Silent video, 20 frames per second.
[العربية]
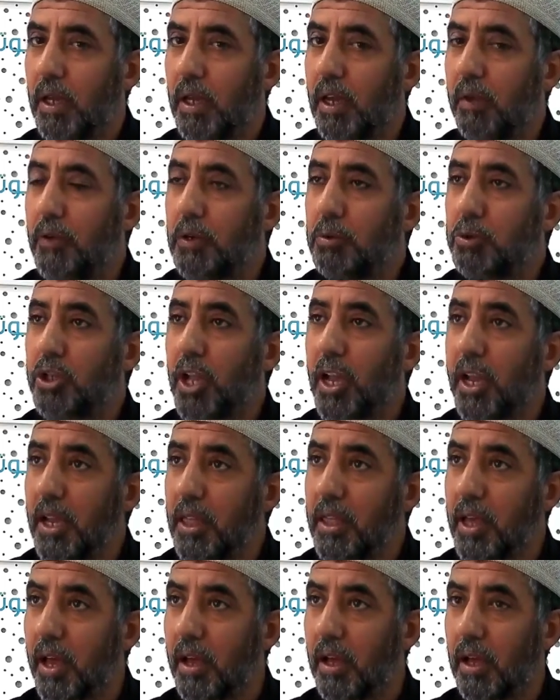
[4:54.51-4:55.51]
كيفاش باش
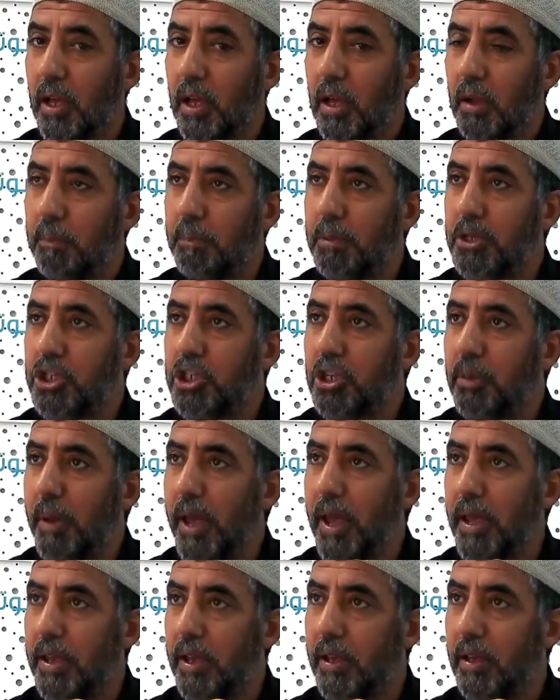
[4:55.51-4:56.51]
تاخذها
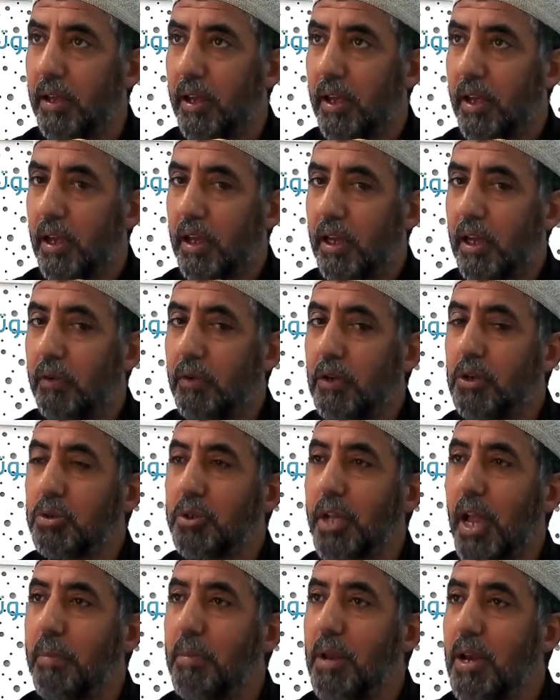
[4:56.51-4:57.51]
بالجبايه كيفاش
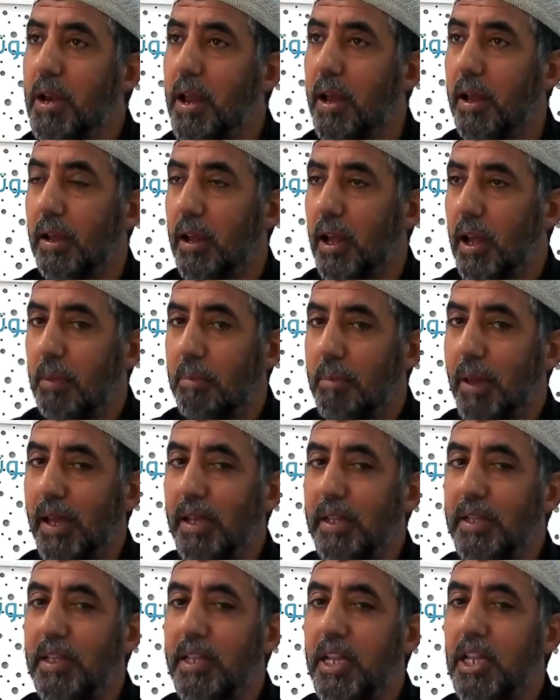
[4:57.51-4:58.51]
باش تعمل لها ما
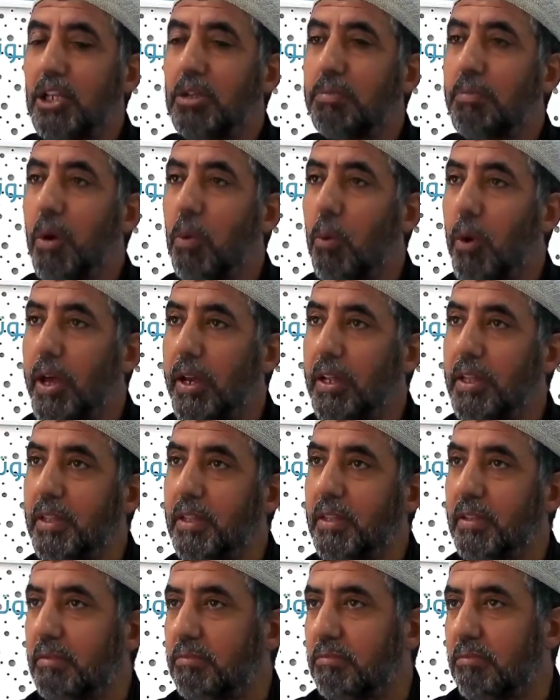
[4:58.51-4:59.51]
عندناش موارد
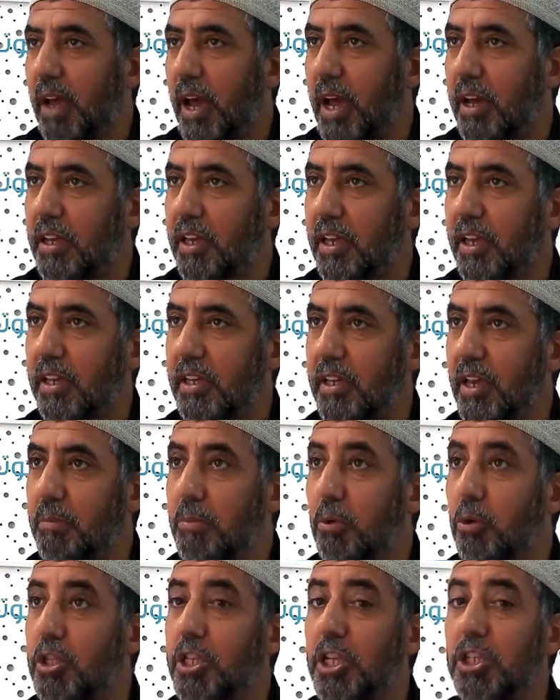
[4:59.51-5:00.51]
حقيقيه
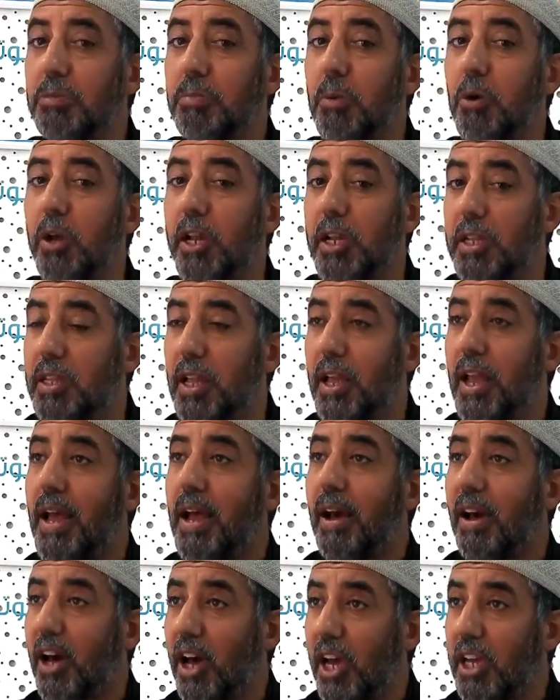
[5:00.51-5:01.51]
ما ولناش موارد
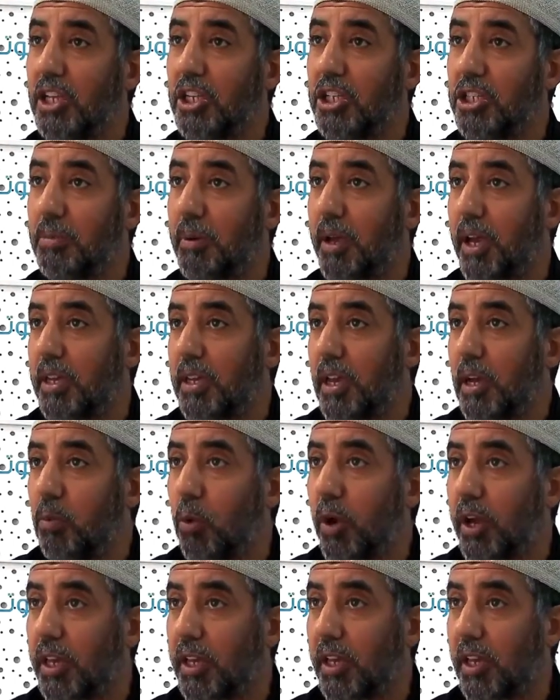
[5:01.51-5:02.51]
غير جبائيه
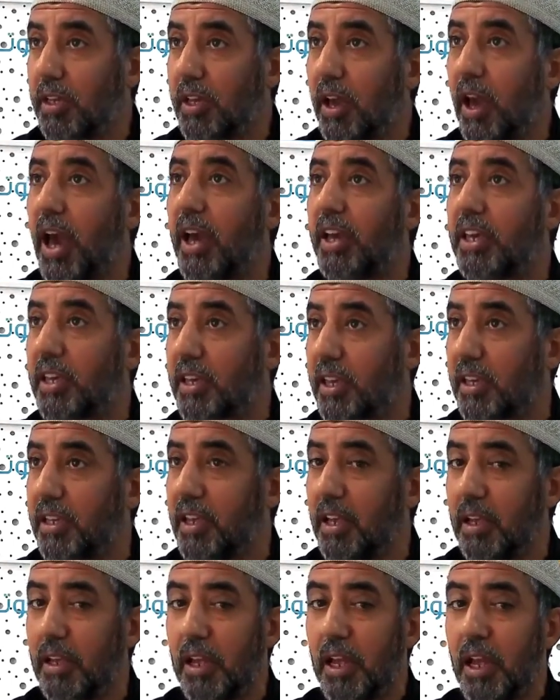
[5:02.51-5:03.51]
واقعيه
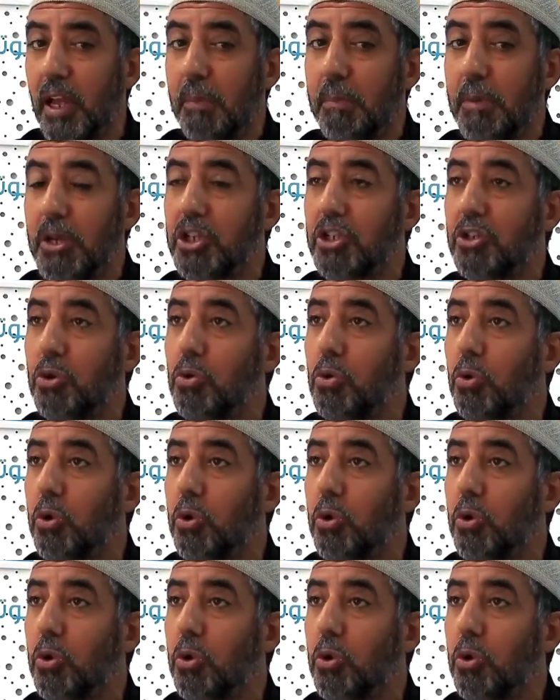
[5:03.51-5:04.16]
حقيقيه باش